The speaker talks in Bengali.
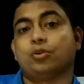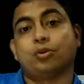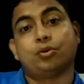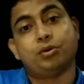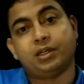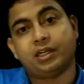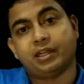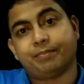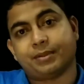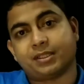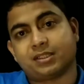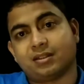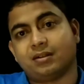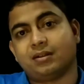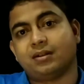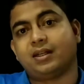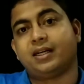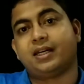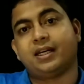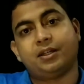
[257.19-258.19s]
তখন
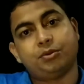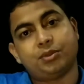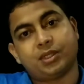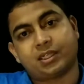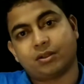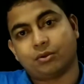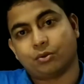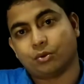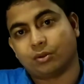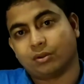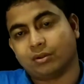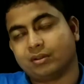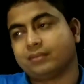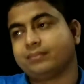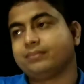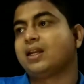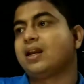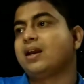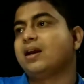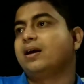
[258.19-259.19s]
ডিপ্রেশন এটা কিন্তু একটা রোগ
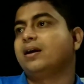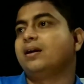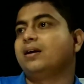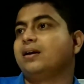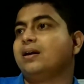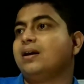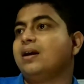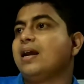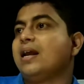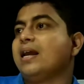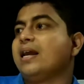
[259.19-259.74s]
হ্যাঁ